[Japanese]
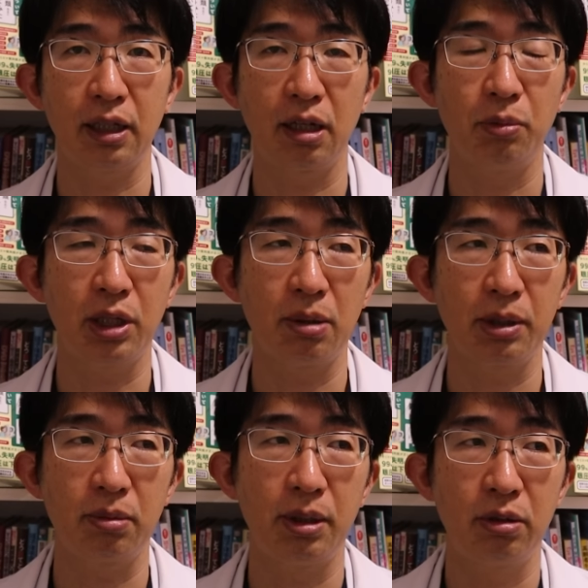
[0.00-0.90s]
だからもう一回
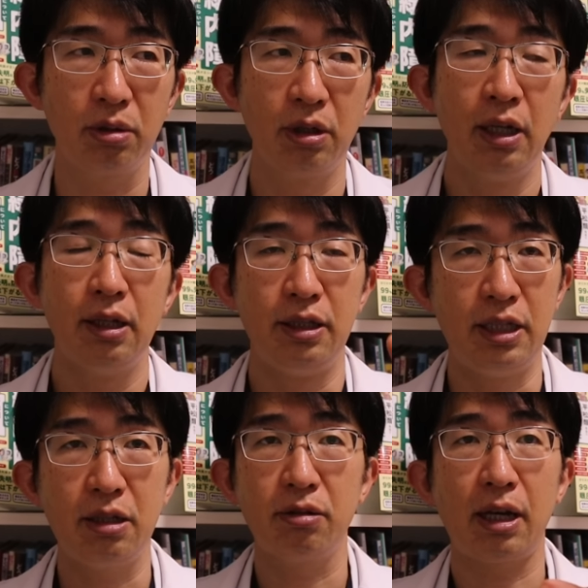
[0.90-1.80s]
まとめると、
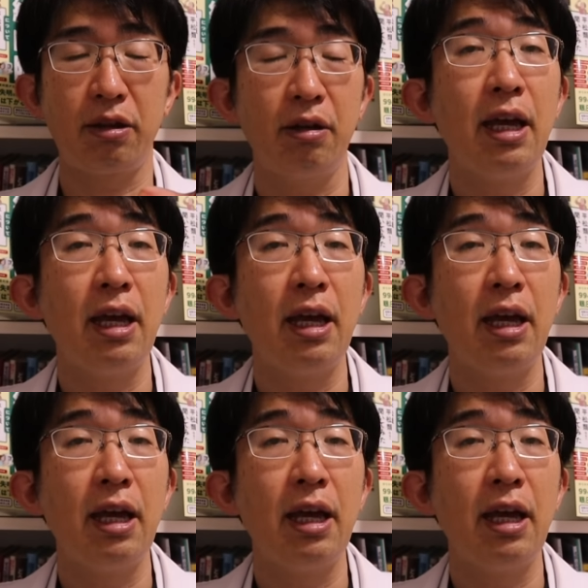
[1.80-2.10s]
ジクアス